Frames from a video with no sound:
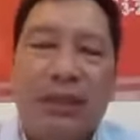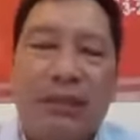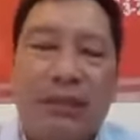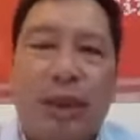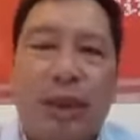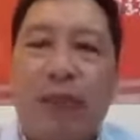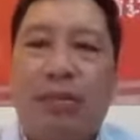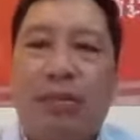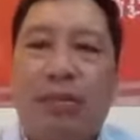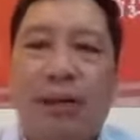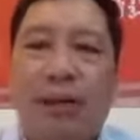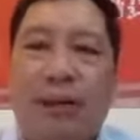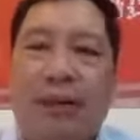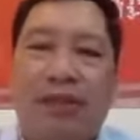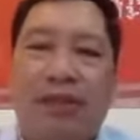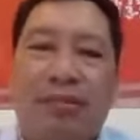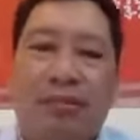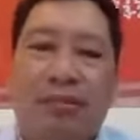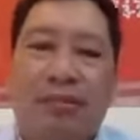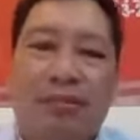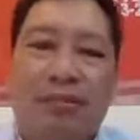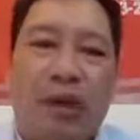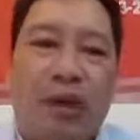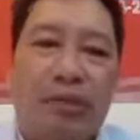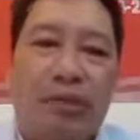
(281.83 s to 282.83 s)
tốt hay là
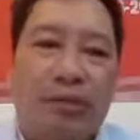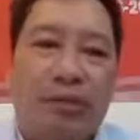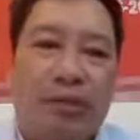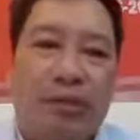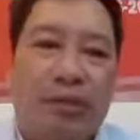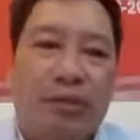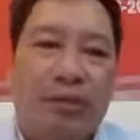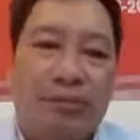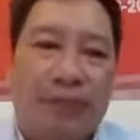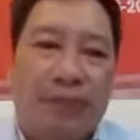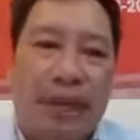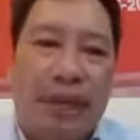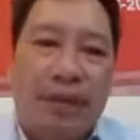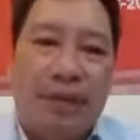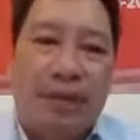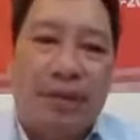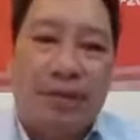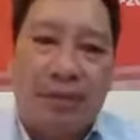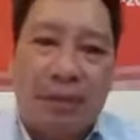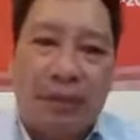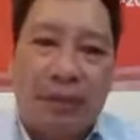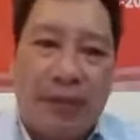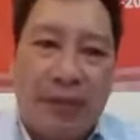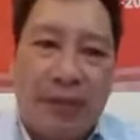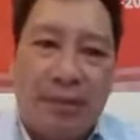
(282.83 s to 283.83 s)
không tốt thì chúng ta đều
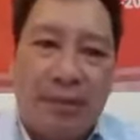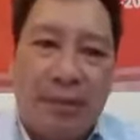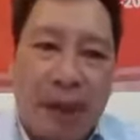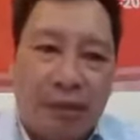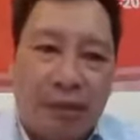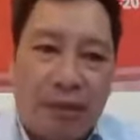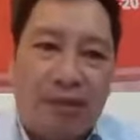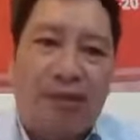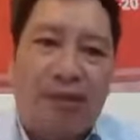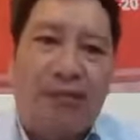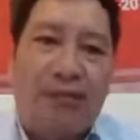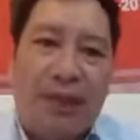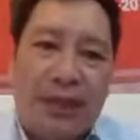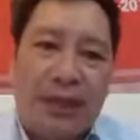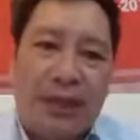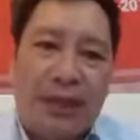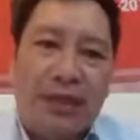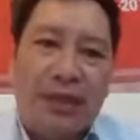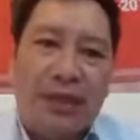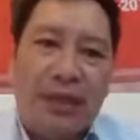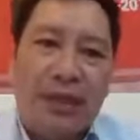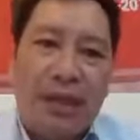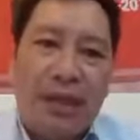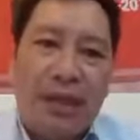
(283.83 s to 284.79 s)
có thể bỏ vô miệng